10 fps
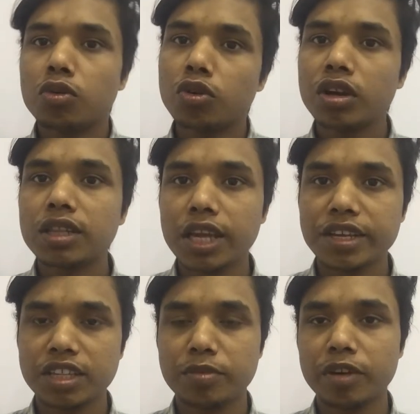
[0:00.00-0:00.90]
ওখানে থেকে
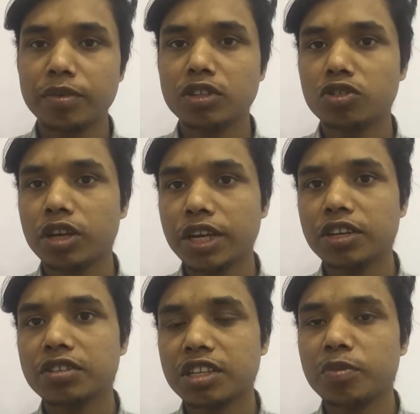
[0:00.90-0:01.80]
যেতে পারবেন তো এটা
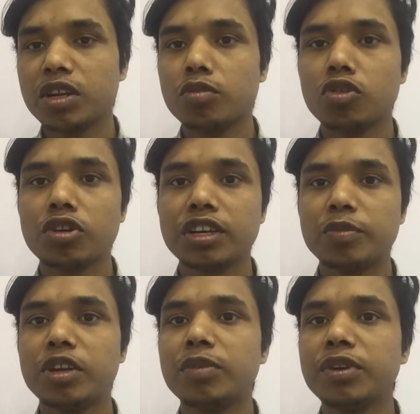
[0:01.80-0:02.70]
হচ্ছে আপনার বড় একটা
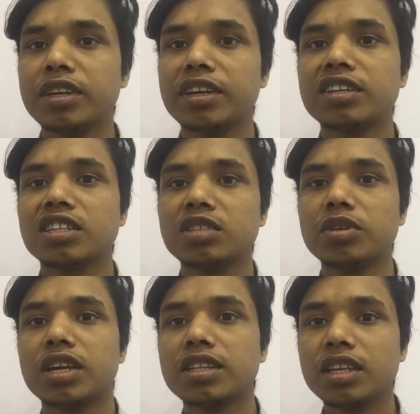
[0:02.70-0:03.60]
বেনিফিট
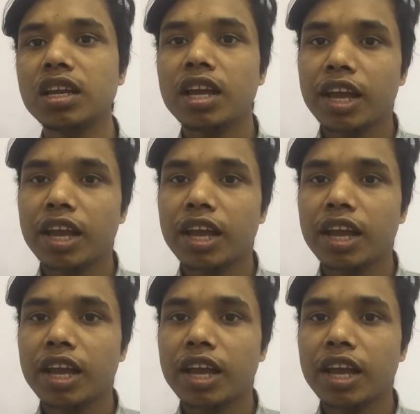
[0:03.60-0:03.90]
ইন্টার্নশিপের ক্ষেত্রে